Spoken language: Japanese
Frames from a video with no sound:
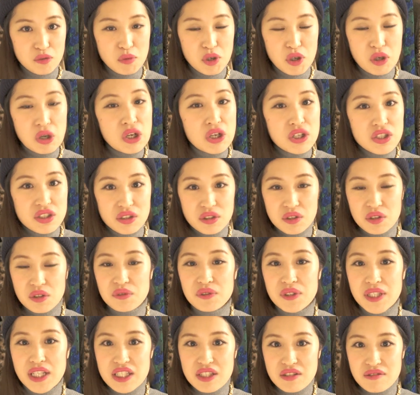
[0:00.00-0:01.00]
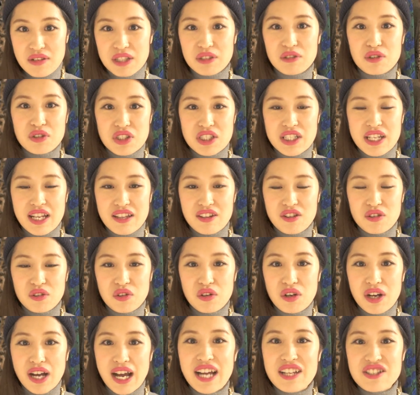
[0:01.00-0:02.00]
も、その2つはどっちかという
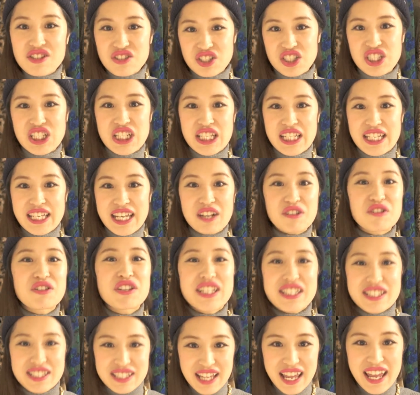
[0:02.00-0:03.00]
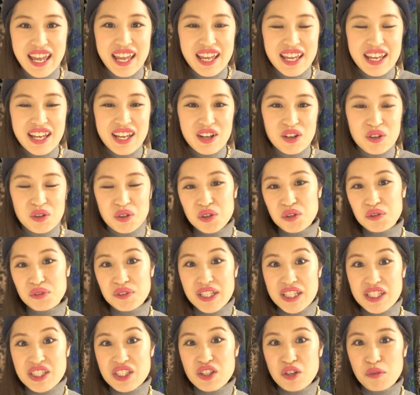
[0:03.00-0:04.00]
と外し役ですね。この
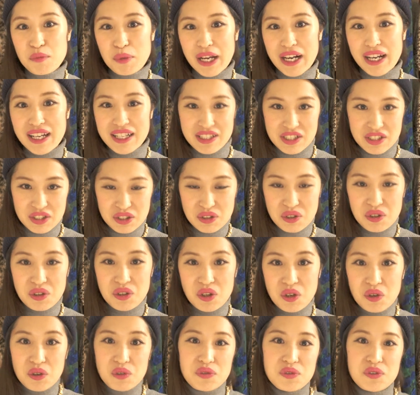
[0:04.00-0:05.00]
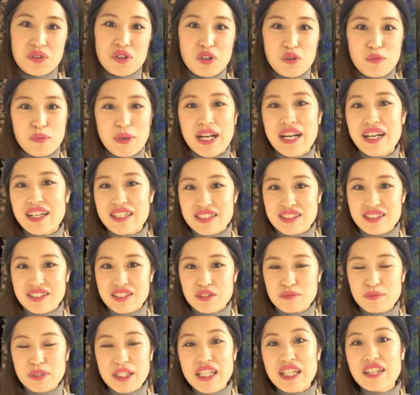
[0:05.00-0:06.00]
2つのバランスと洋服の
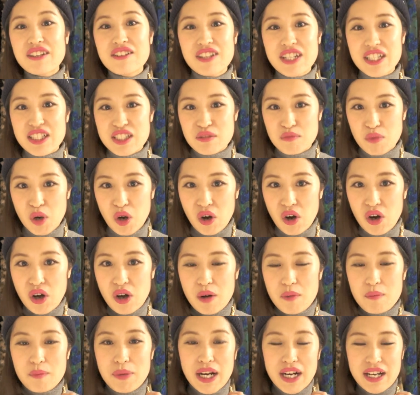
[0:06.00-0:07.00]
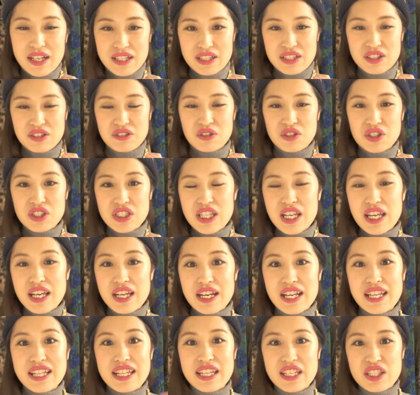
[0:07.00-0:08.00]
バランス、ネックレスもバランスとし
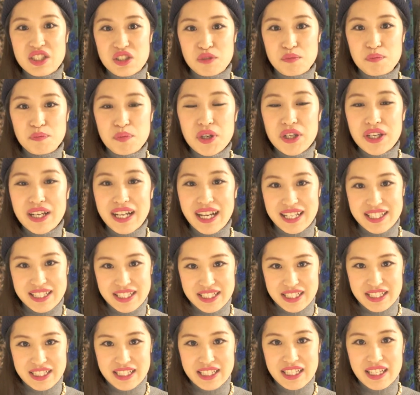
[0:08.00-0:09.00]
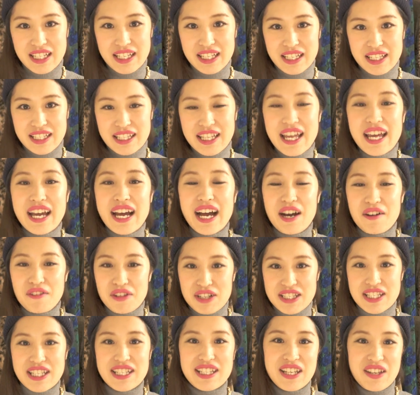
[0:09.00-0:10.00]
てレディースっぽい感じで合
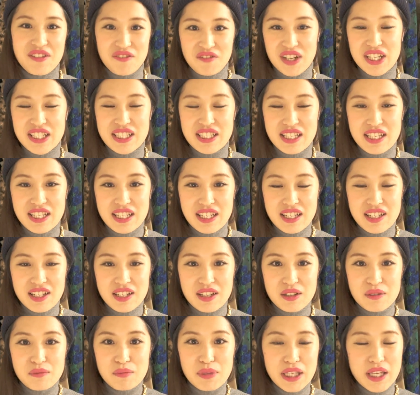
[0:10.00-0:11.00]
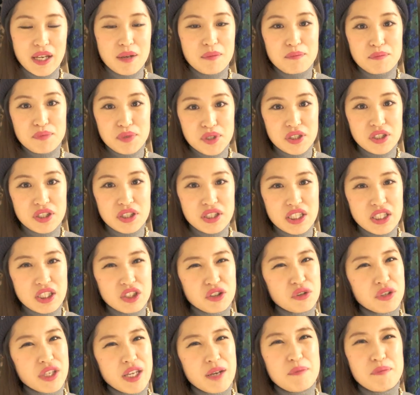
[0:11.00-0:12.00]
わせています。キャップ、
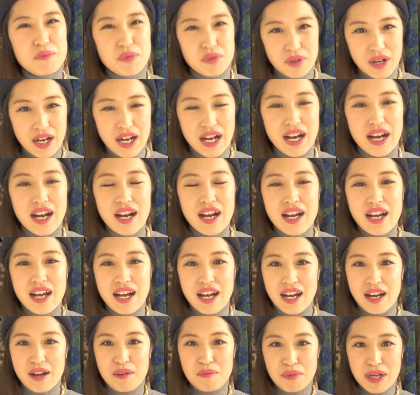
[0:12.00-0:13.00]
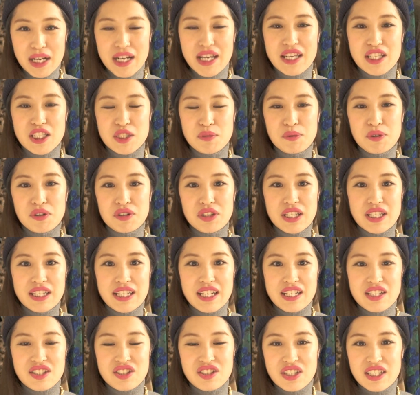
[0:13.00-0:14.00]
ニットキャップはあんまりスポーティーに
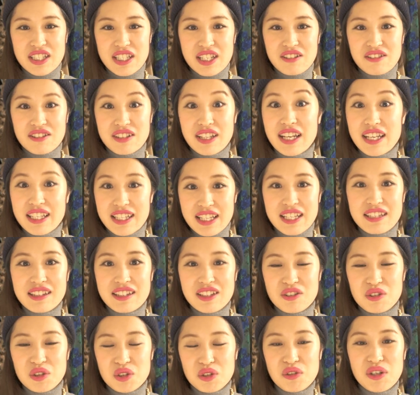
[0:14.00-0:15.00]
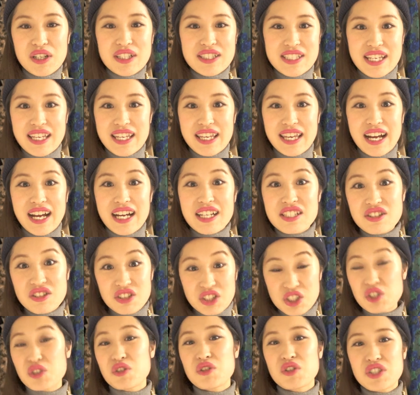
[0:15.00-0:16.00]
なりすぎたくないなっていう人はぜひ外
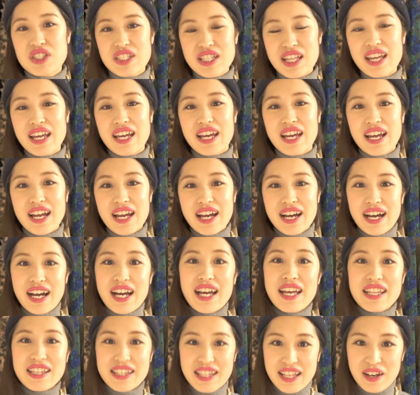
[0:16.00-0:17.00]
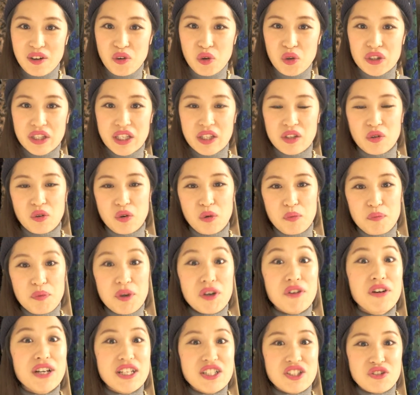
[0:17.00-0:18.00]
しとして、あえて女の子っ
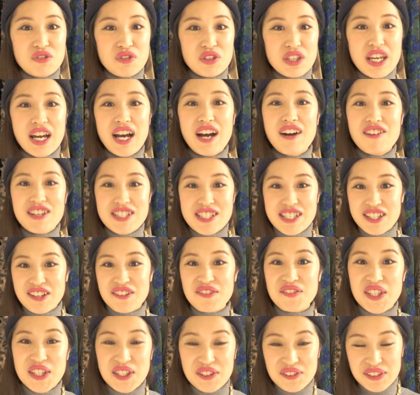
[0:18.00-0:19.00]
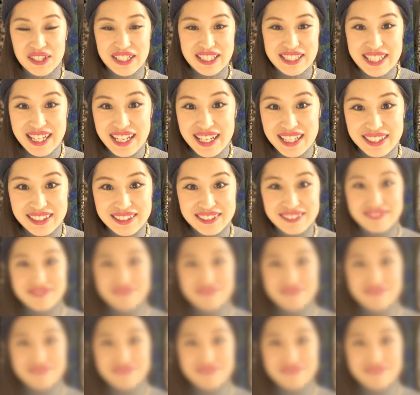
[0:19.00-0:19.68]
ぽいファッションに合わせてみてください。